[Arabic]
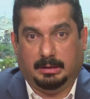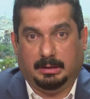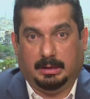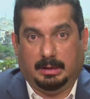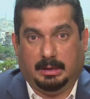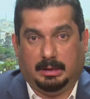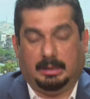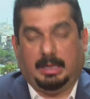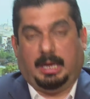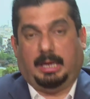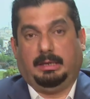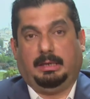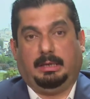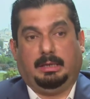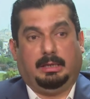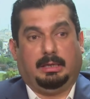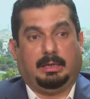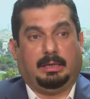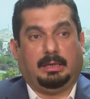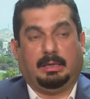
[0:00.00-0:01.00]

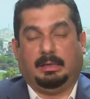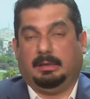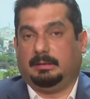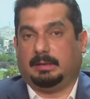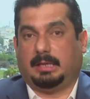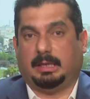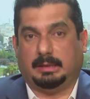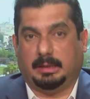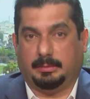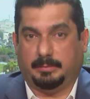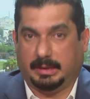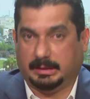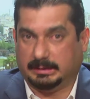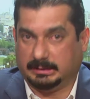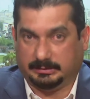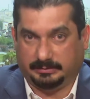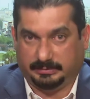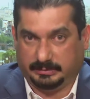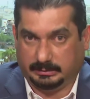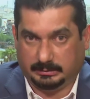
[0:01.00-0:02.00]
يعني آه، خدمات
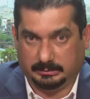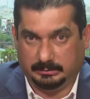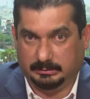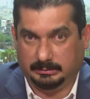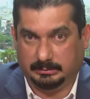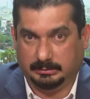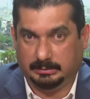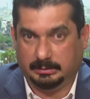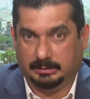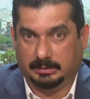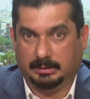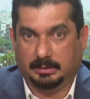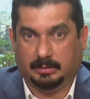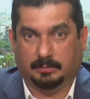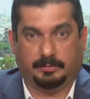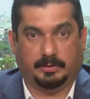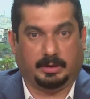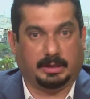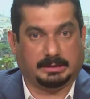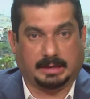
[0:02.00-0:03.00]
صفر
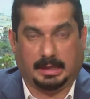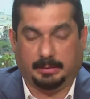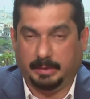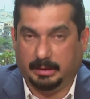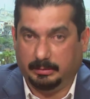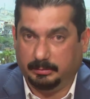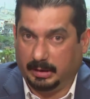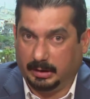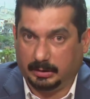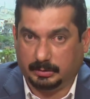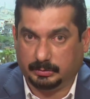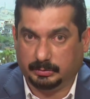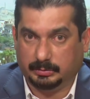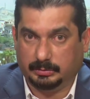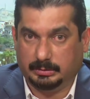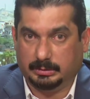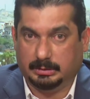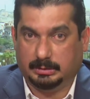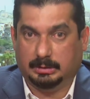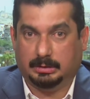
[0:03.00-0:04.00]
فرص عمل ماكو
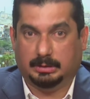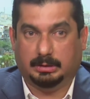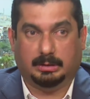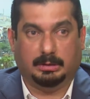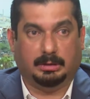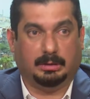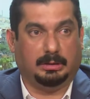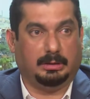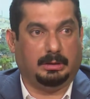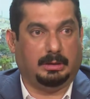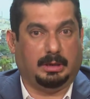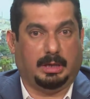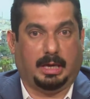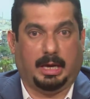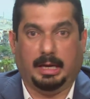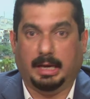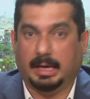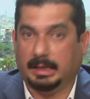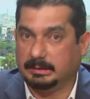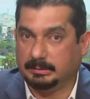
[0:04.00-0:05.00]
آه،
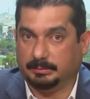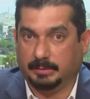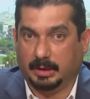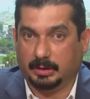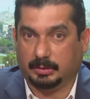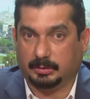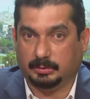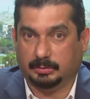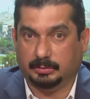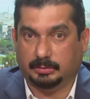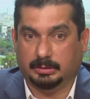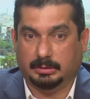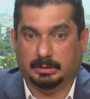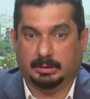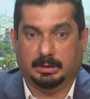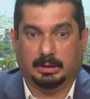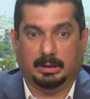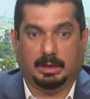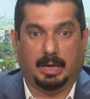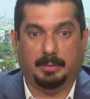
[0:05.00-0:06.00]
حياة ماكو
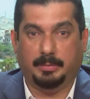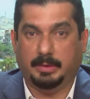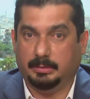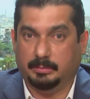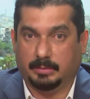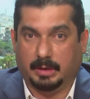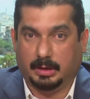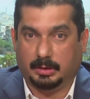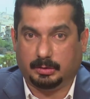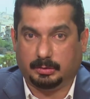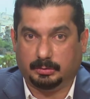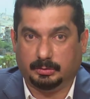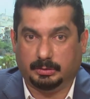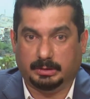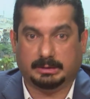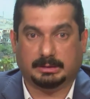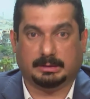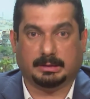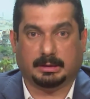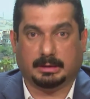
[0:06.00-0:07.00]
أمن ماكو
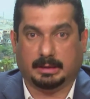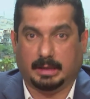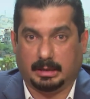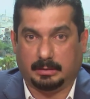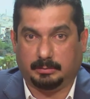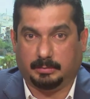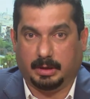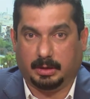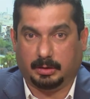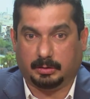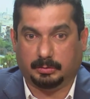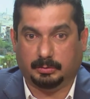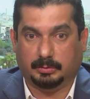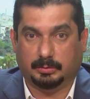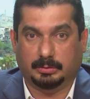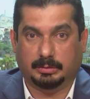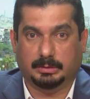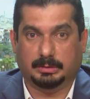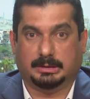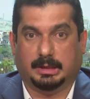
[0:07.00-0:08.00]
استقرار ماكو
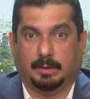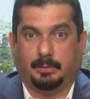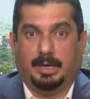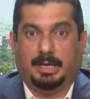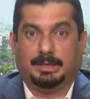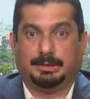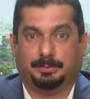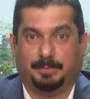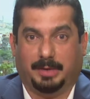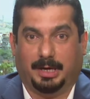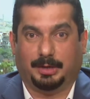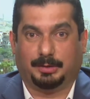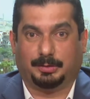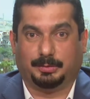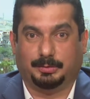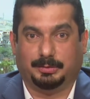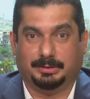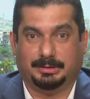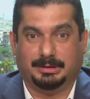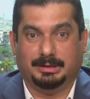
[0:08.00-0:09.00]
زواج
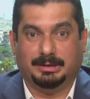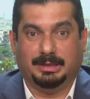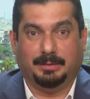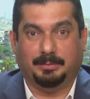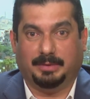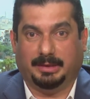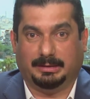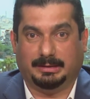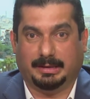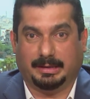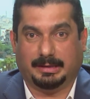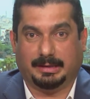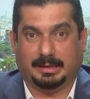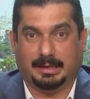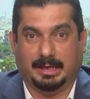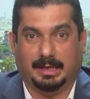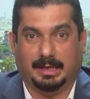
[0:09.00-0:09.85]
ماكو الدنيا محترقة